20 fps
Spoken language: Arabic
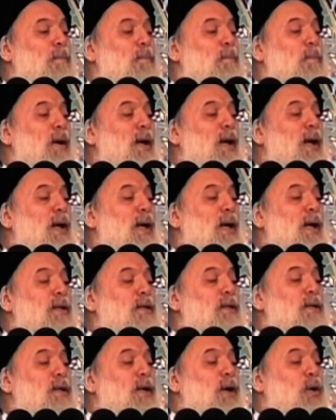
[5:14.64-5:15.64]
بل
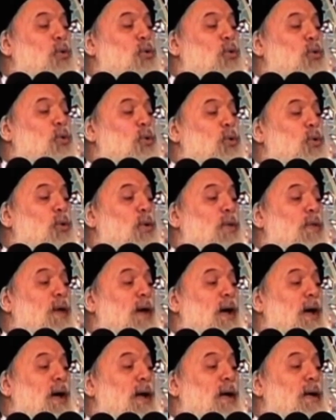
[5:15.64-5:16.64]
قد يكون
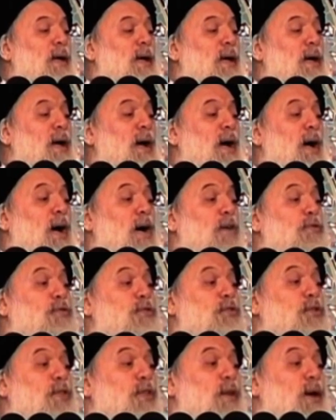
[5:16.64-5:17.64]
ذلك
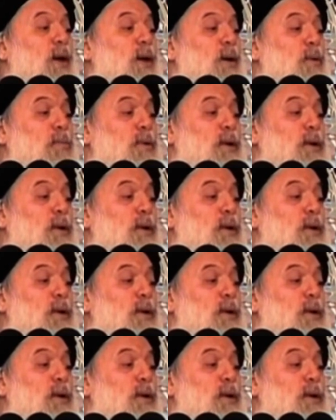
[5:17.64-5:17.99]
افضل